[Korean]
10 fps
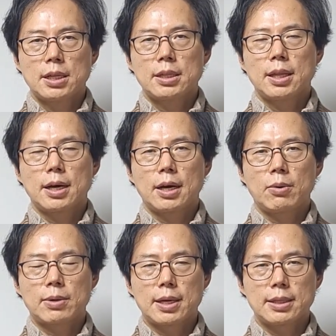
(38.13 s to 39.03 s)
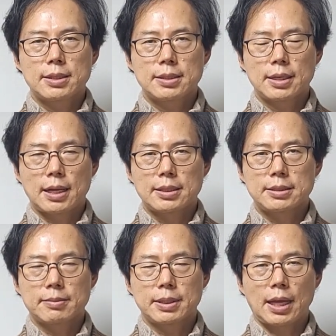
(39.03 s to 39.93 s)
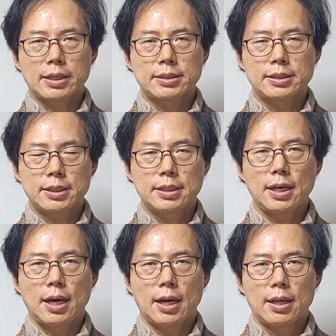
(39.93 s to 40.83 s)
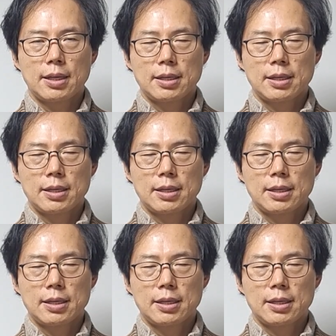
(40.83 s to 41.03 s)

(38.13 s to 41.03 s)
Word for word: 내가 호랑이띠는 아니지만 다른 띠다.